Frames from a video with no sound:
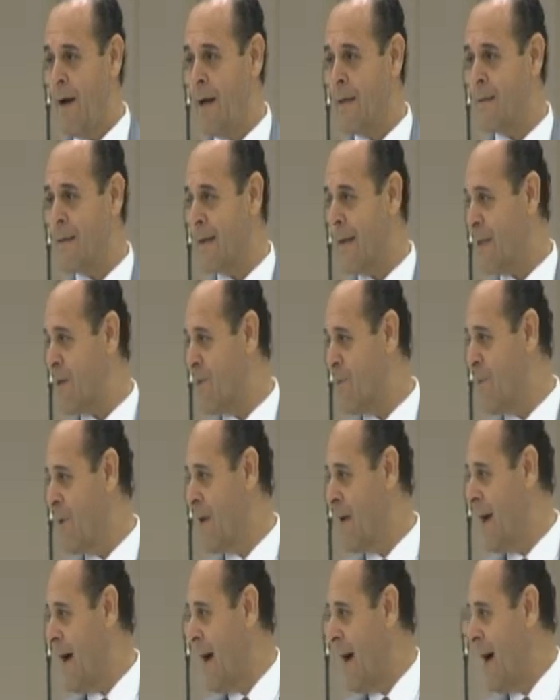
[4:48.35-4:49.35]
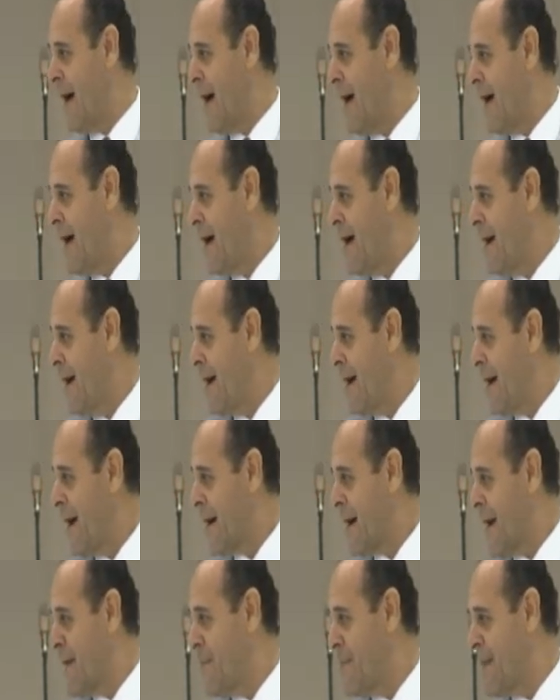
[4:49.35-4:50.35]
Hace rato vi a,
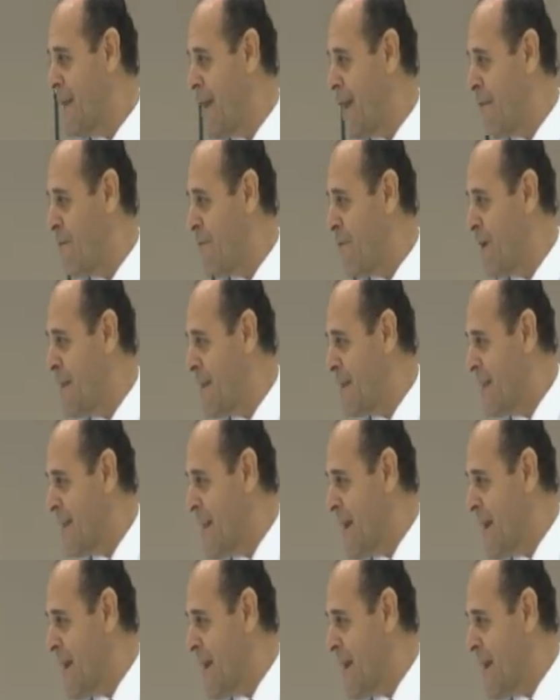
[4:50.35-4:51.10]
Jaime de la Fuente